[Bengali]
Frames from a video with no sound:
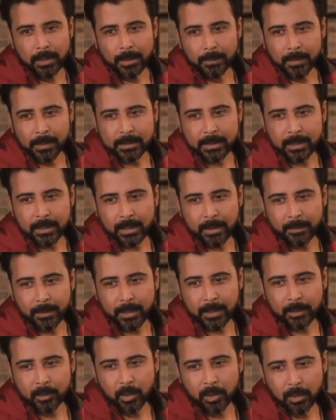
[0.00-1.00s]
এর মাঝখানে
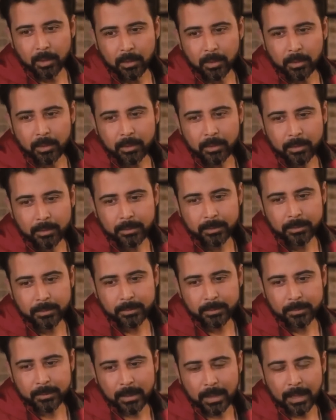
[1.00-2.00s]
আমাকে ধরলো
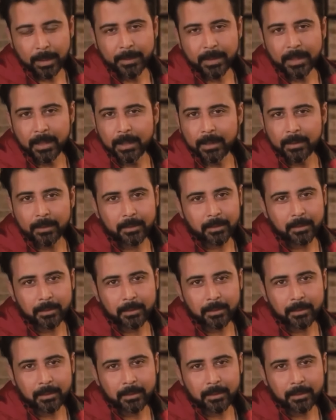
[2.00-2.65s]
আমি আর